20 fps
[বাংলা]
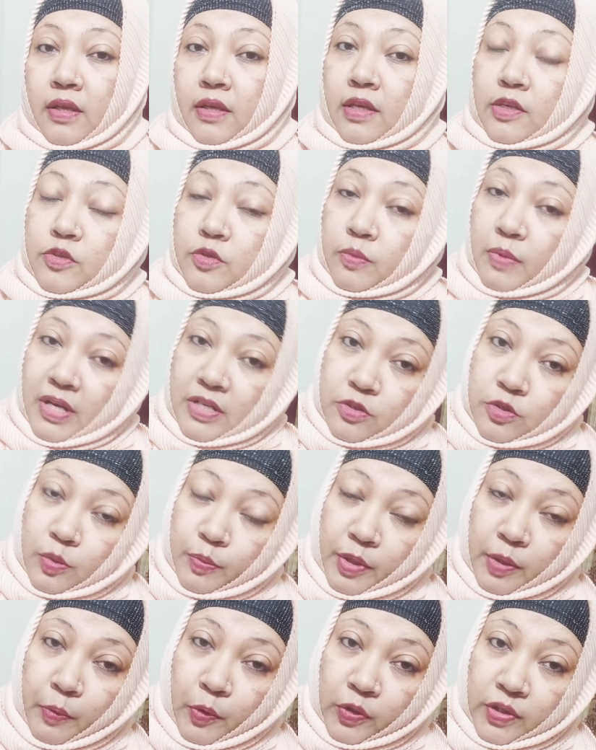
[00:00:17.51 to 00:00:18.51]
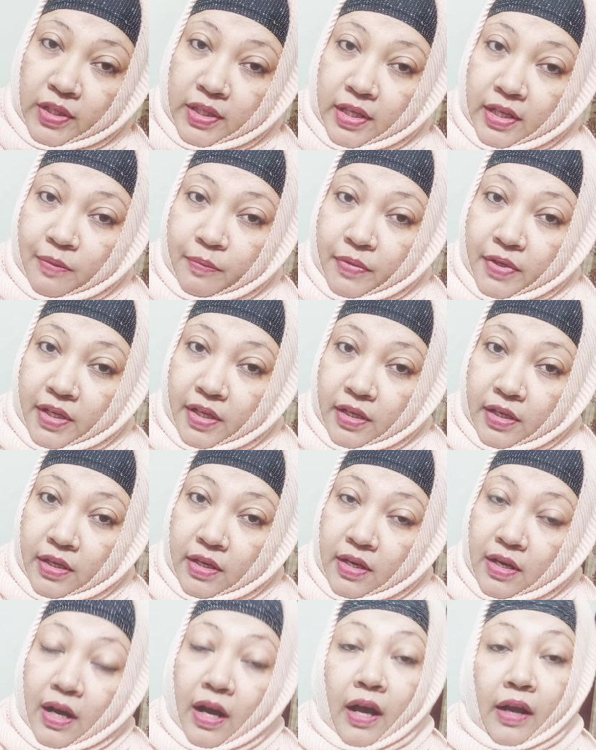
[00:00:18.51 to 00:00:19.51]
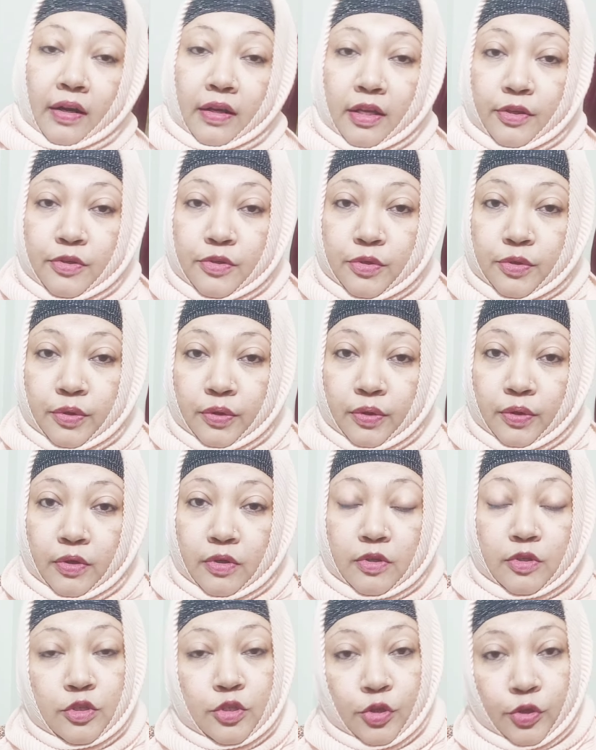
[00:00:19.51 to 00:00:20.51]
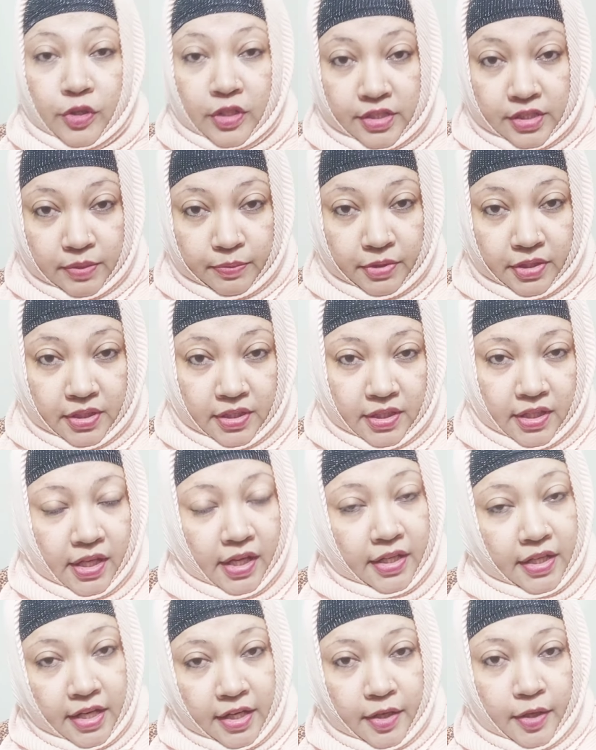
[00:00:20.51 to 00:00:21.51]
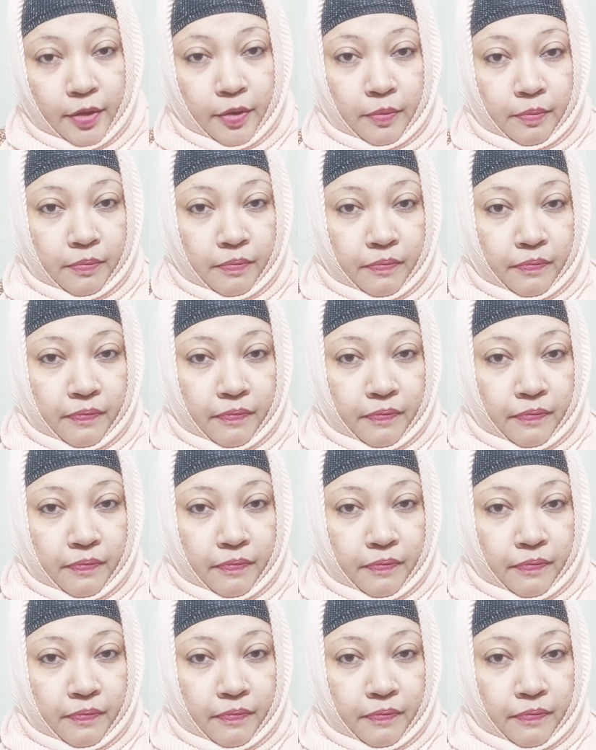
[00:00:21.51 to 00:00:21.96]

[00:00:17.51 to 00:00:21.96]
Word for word: কিছু বাস্তবের পথে থাকবে আর কিছু ঝরে যাবে এটাই নিয়ম